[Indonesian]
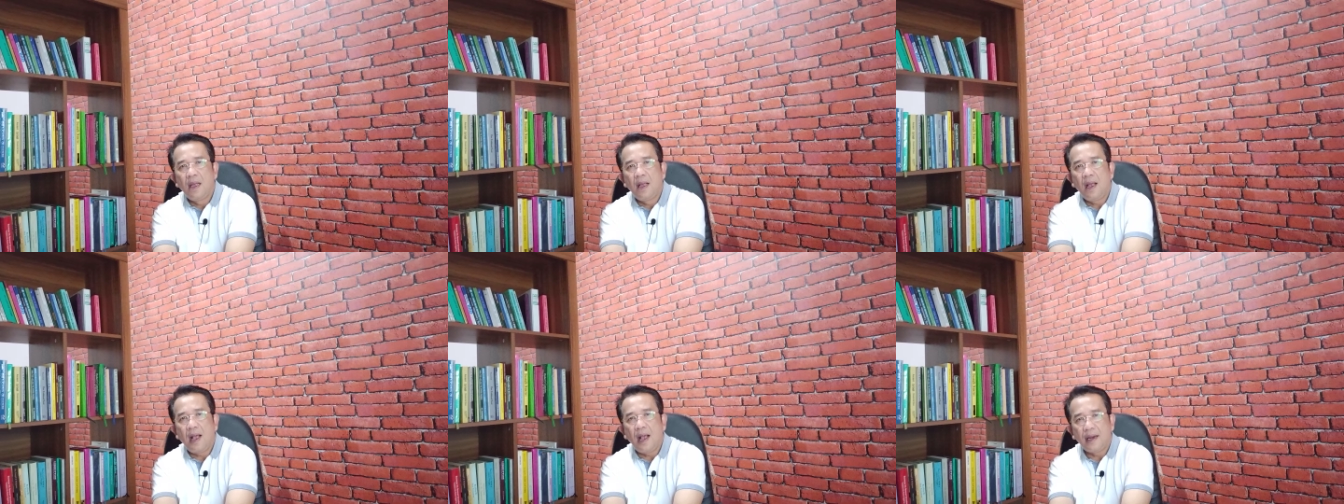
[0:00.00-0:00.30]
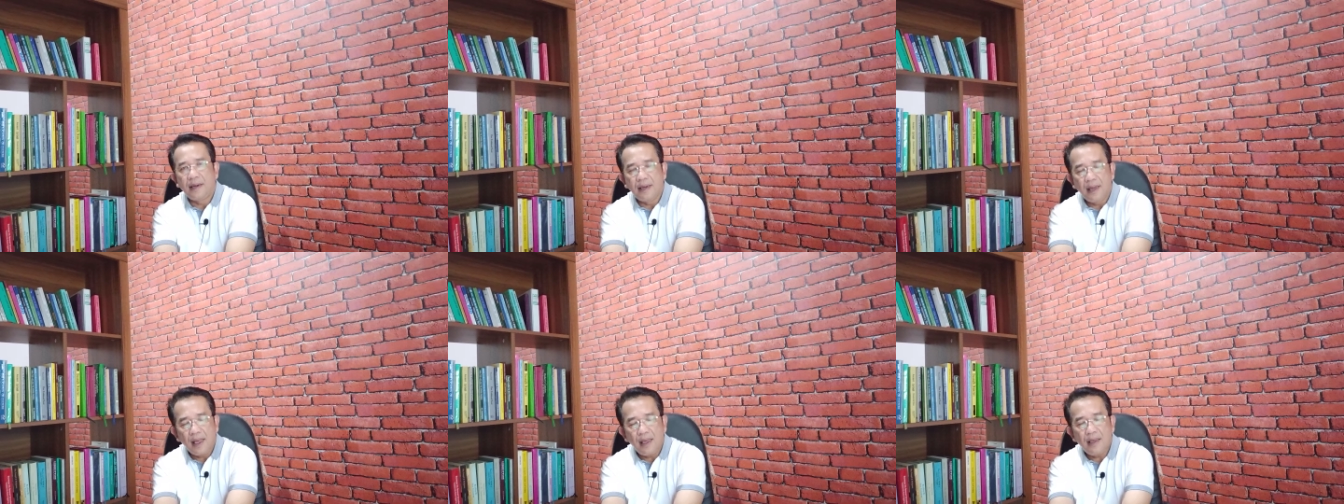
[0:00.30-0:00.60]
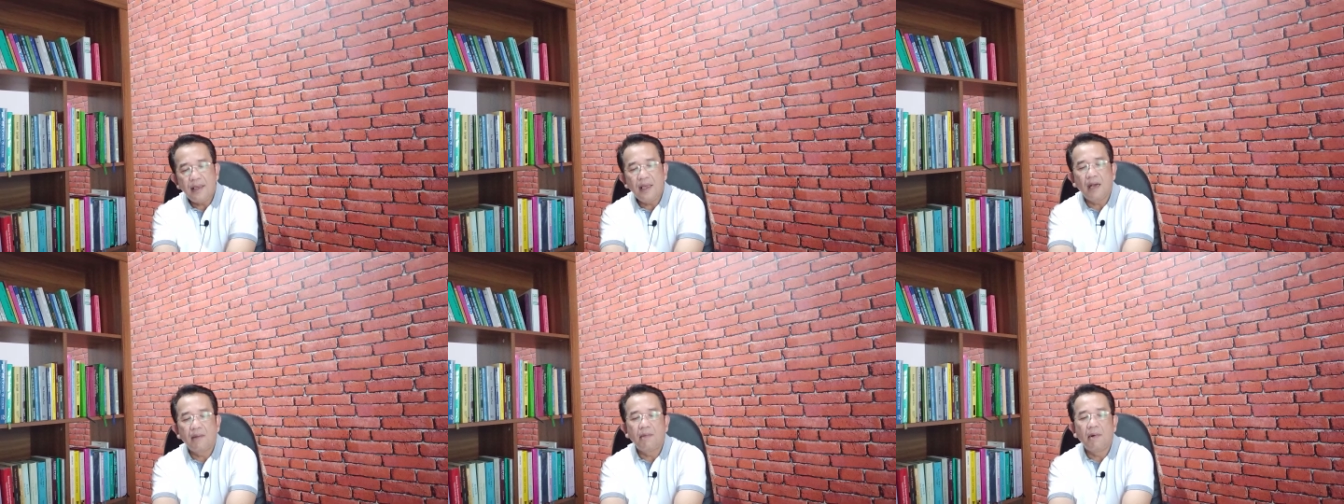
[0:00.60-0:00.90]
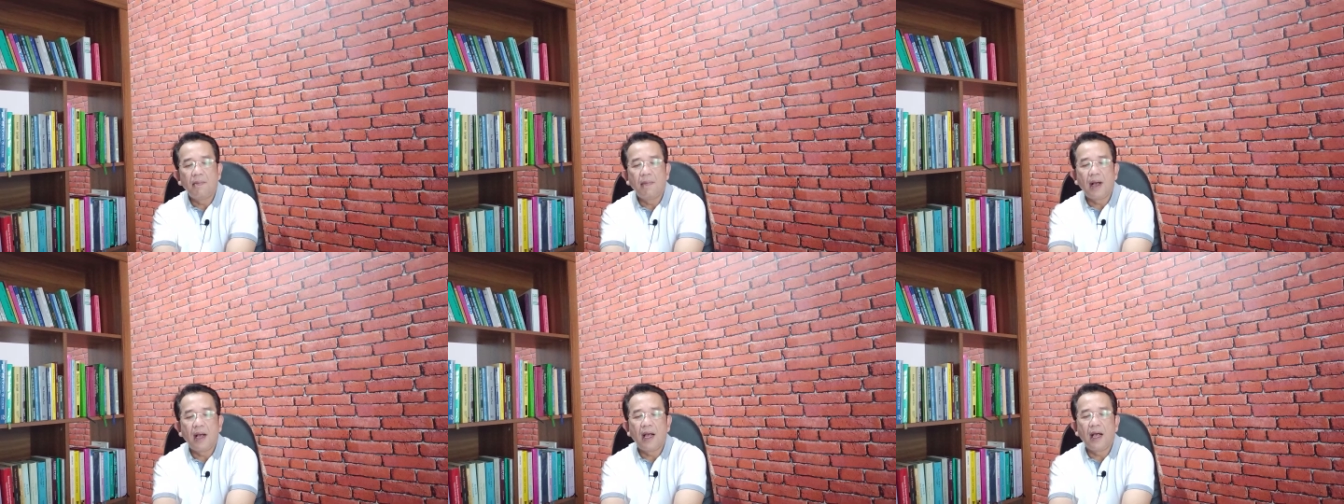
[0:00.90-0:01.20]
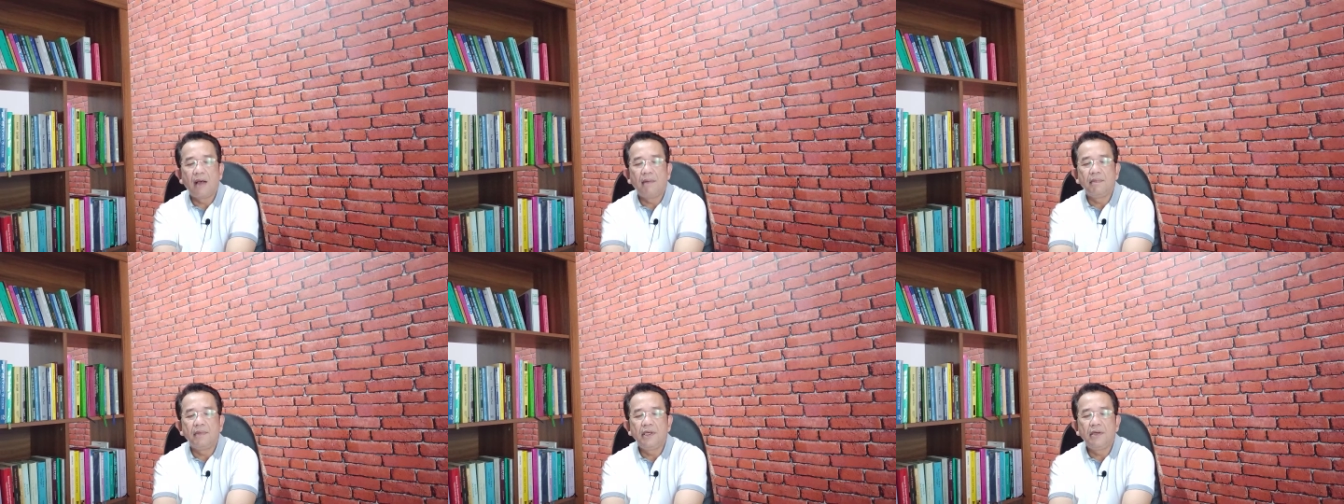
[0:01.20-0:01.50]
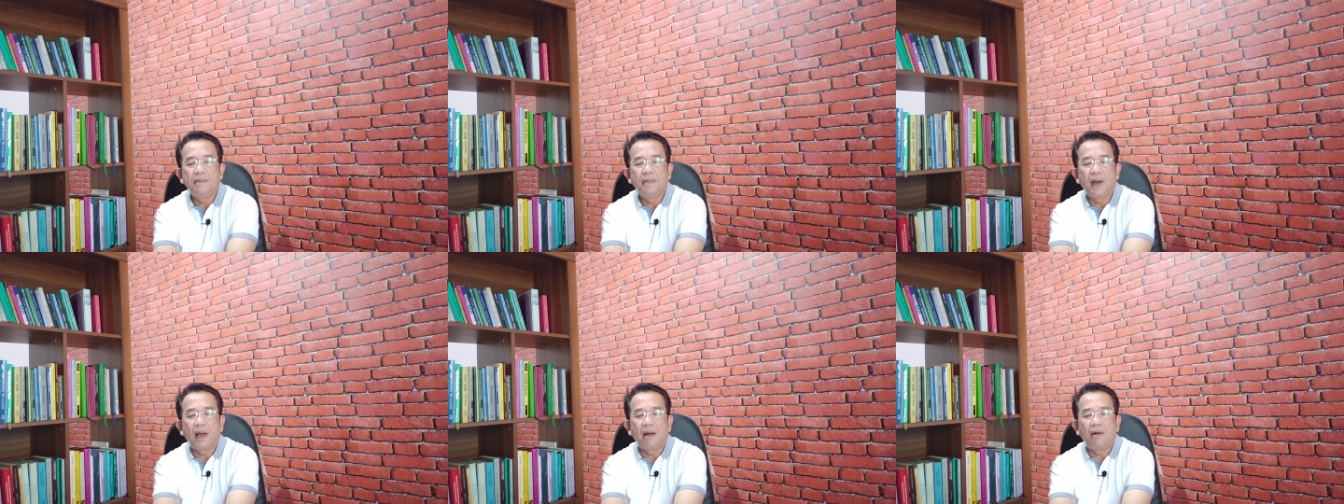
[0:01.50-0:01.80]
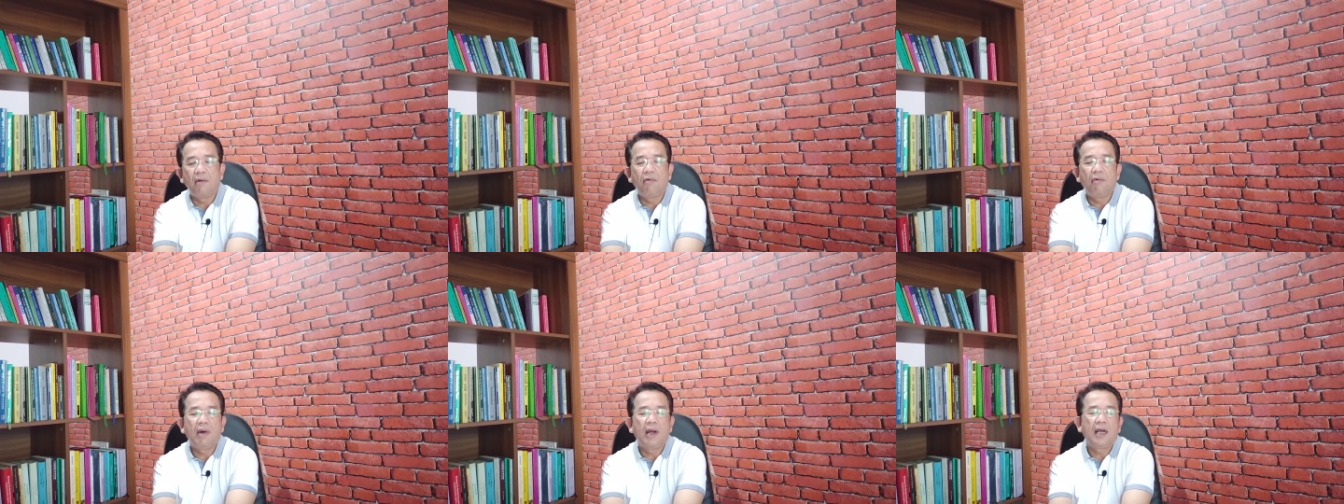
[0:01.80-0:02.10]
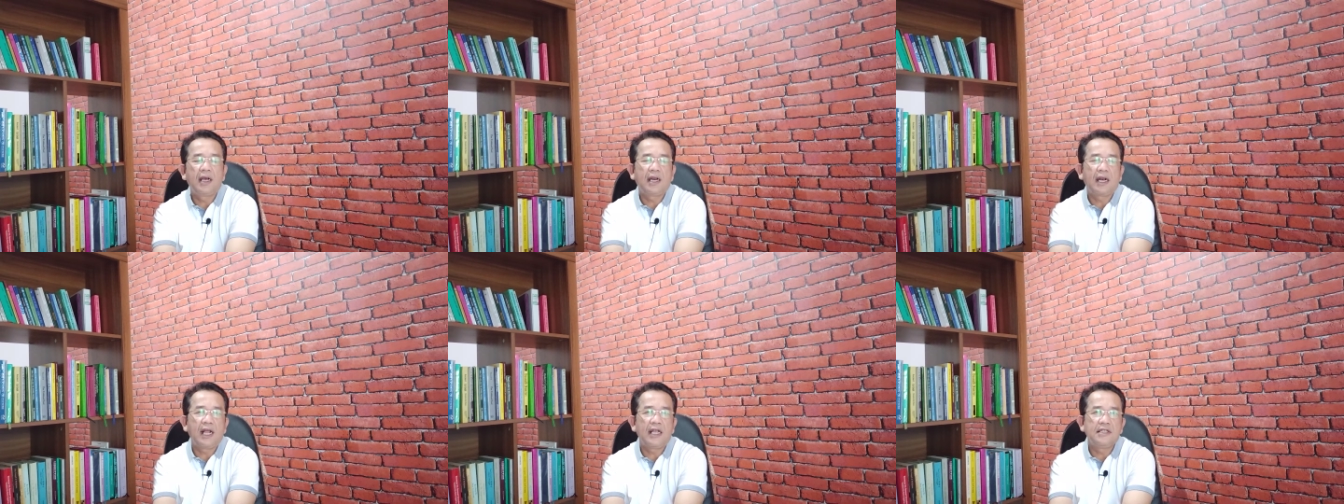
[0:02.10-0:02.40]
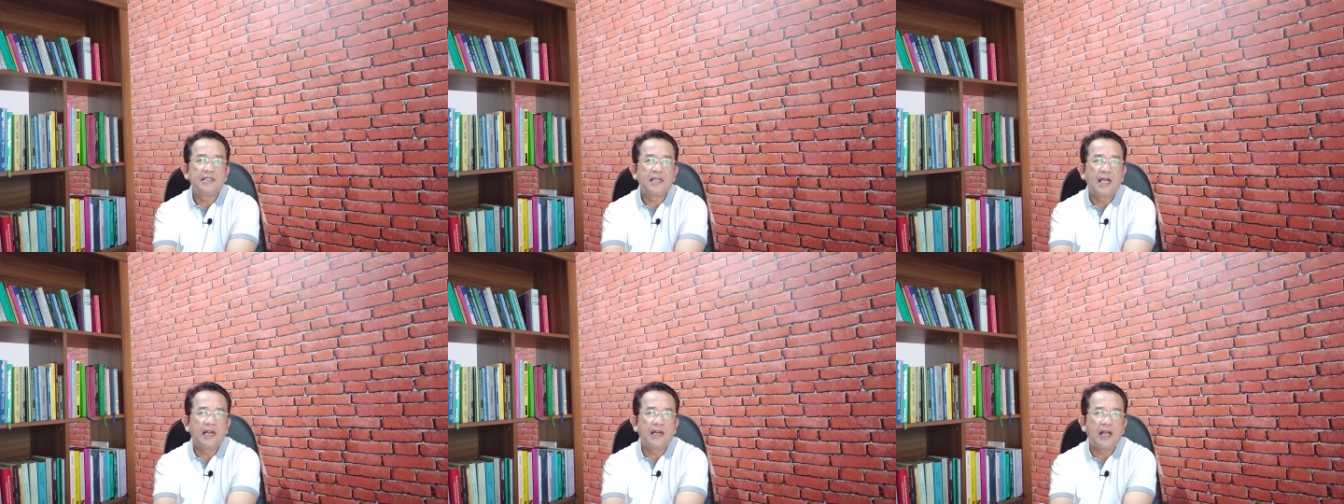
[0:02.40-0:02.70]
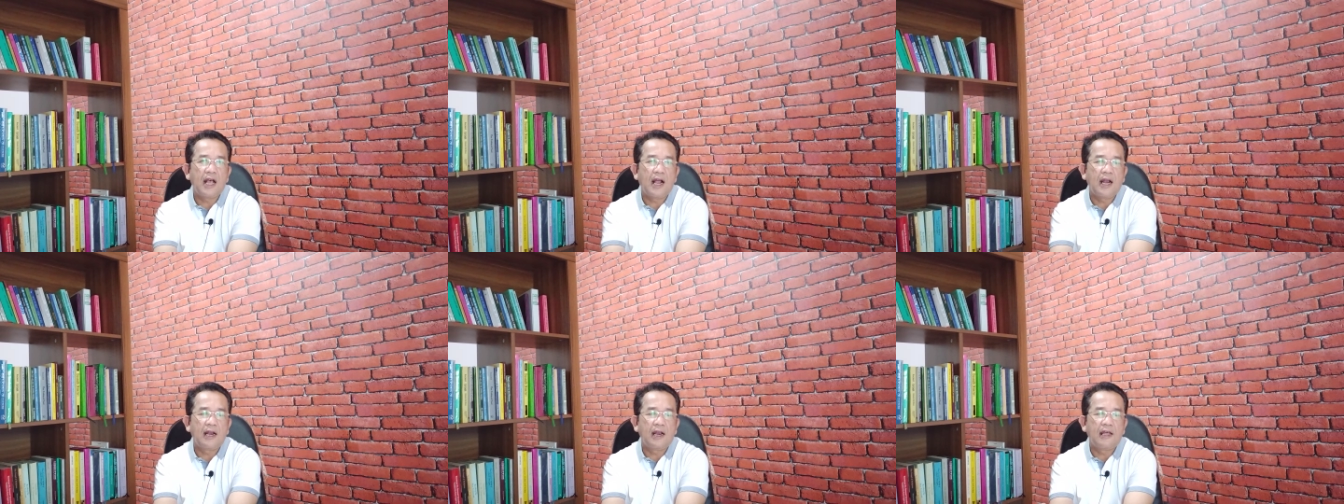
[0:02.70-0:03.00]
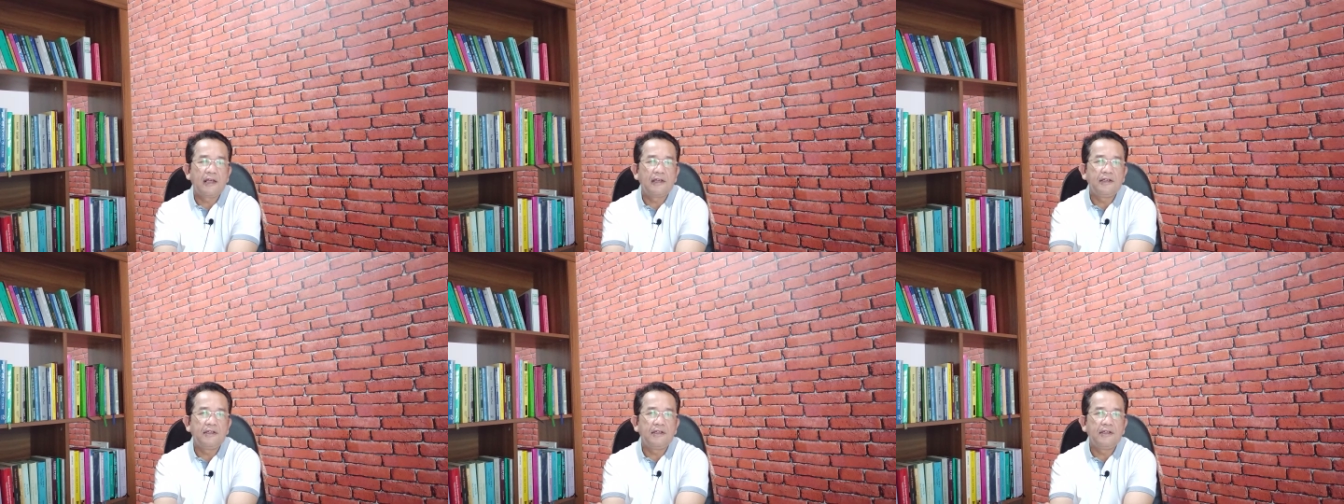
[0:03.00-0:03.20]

Ada yang memahami bahwa kerajaan Allah